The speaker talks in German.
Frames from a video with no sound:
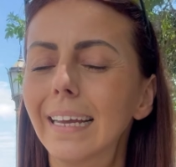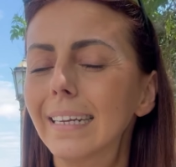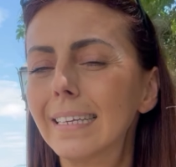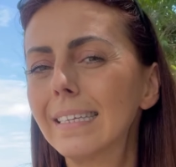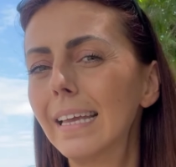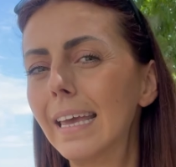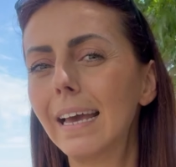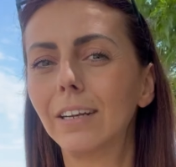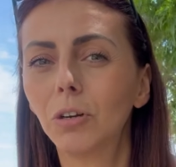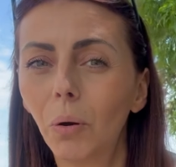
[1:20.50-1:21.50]
die sind
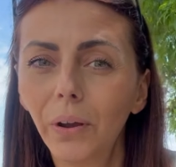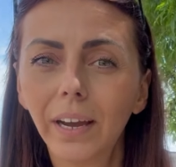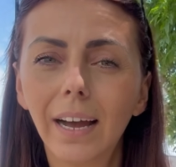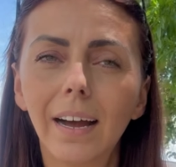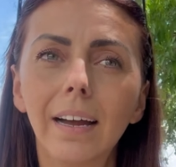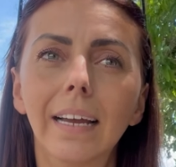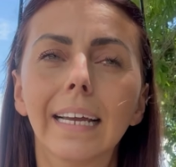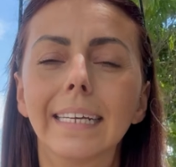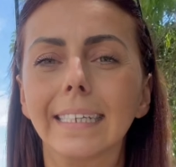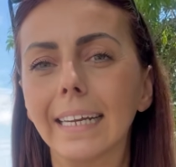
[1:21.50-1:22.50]
eher teurer.
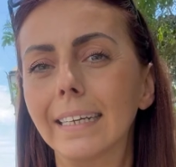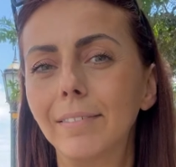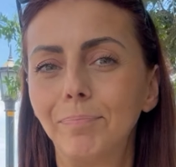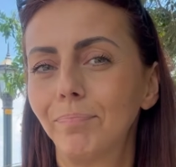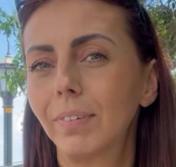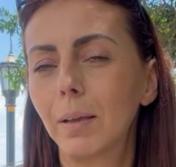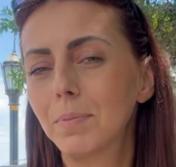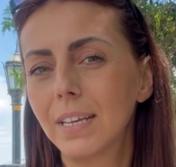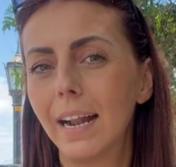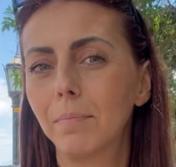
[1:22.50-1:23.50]
Dann
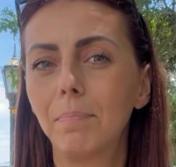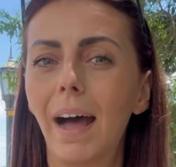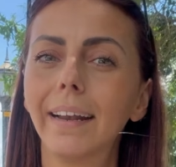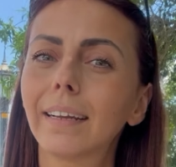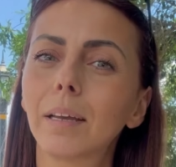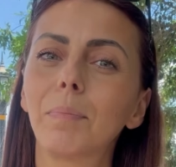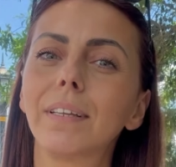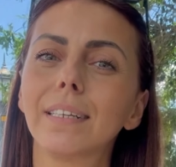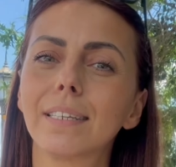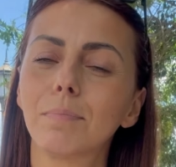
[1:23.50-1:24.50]
gibt es halt ein paar andere
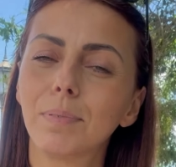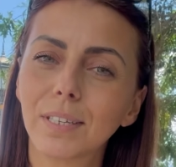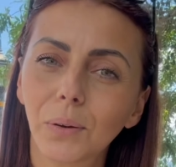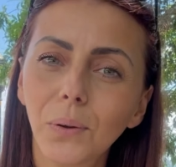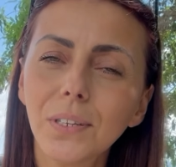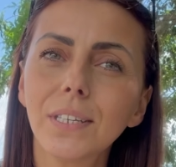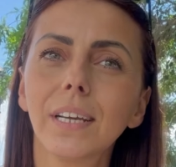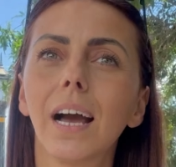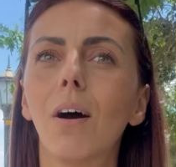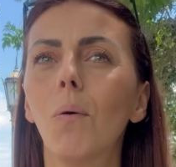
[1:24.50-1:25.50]
Gebiete, die sind ein bisschen
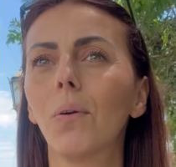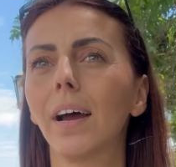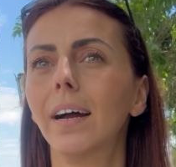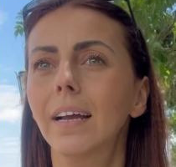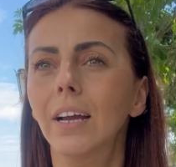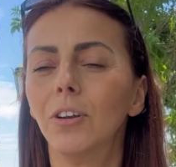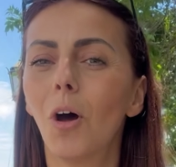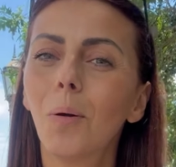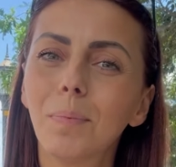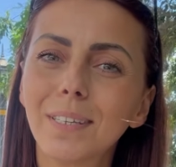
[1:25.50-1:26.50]
günstiger oder
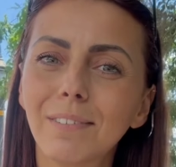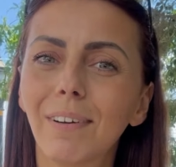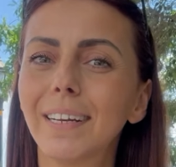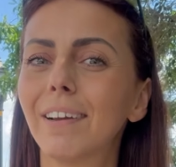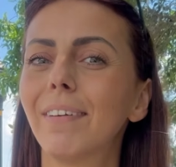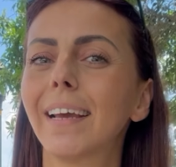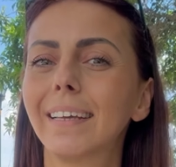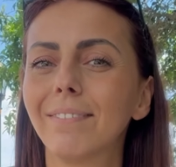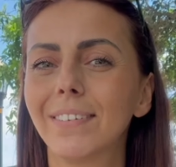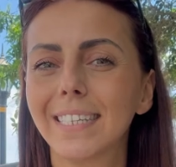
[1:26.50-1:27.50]
noch ein bisschen weiter weg
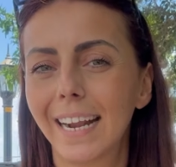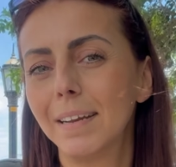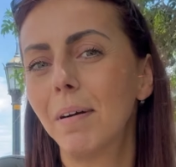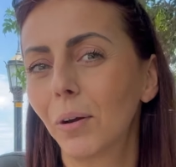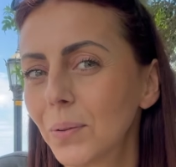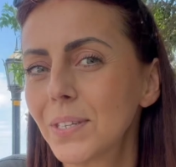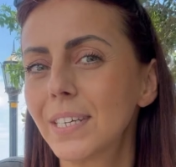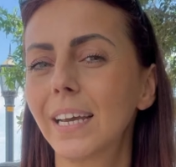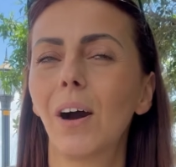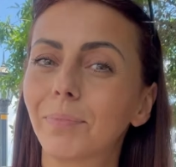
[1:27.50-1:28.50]
wird es halt immer
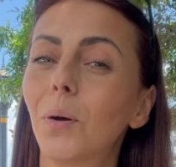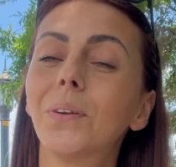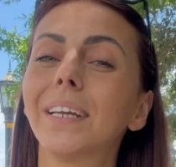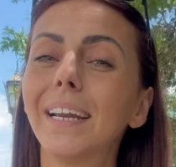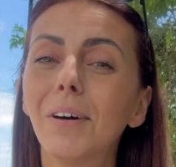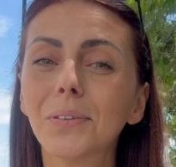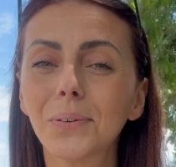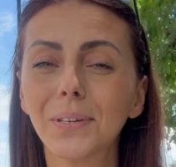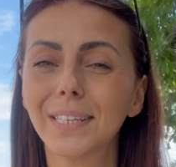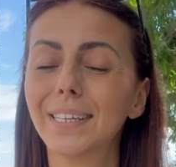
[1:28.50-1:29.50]
günstiger. Und
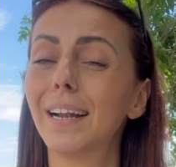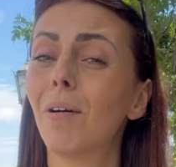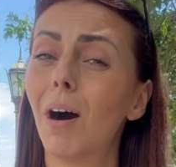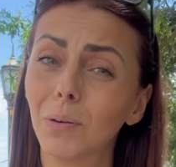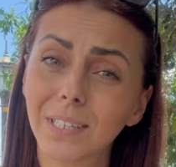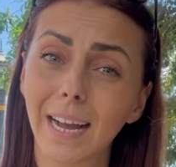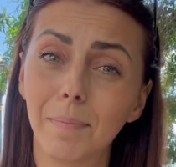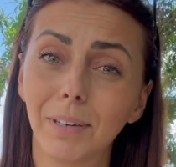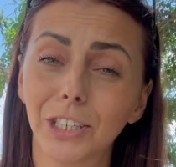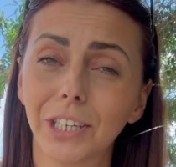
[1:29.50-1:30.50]
genauso ist es halt auch
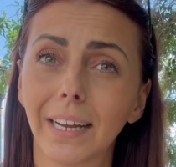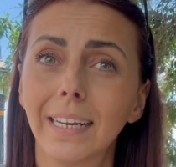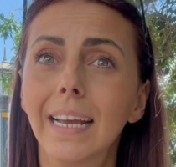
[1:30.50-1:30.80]
außerhalb der Stadt.